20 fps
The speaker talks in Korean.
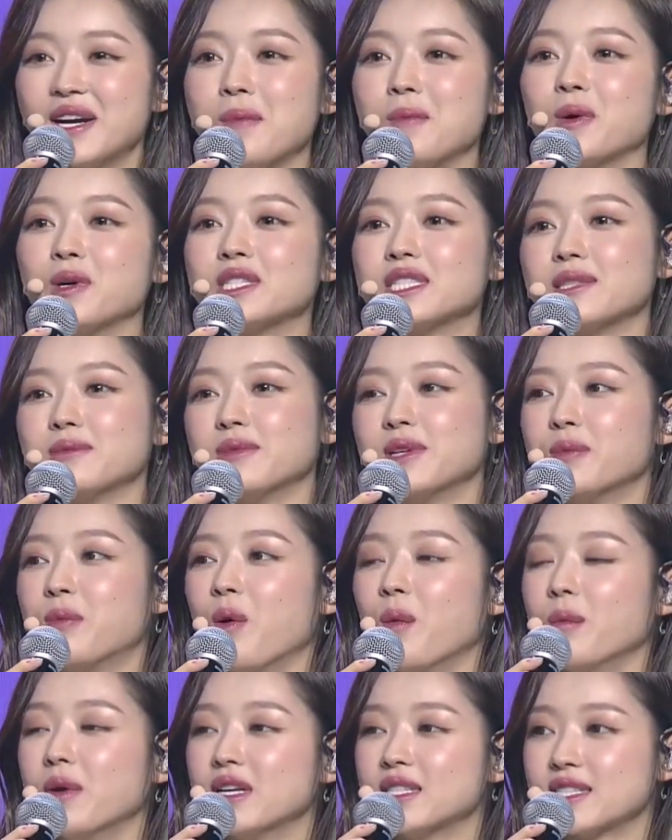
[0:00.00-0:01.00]
그런 모습을
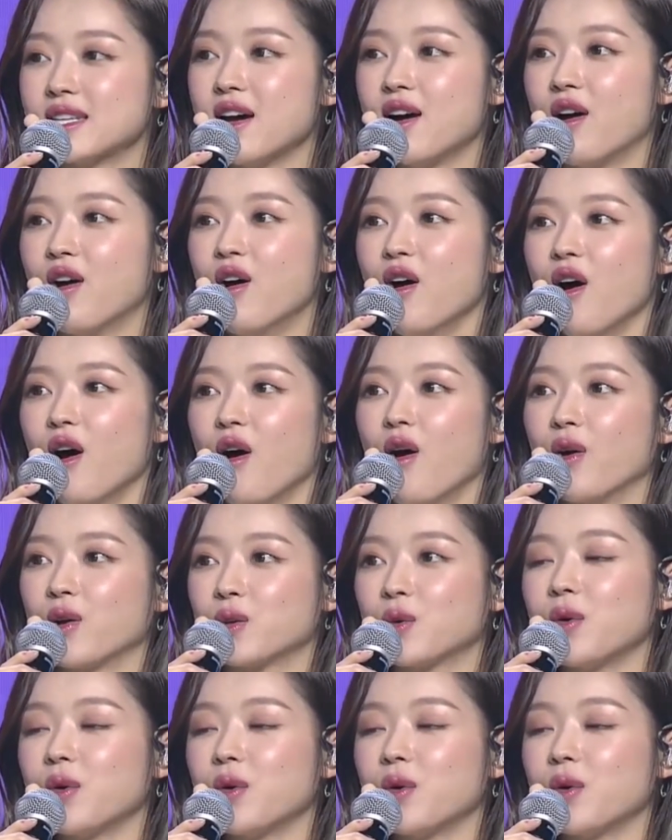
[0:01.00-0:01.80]
보면서 어,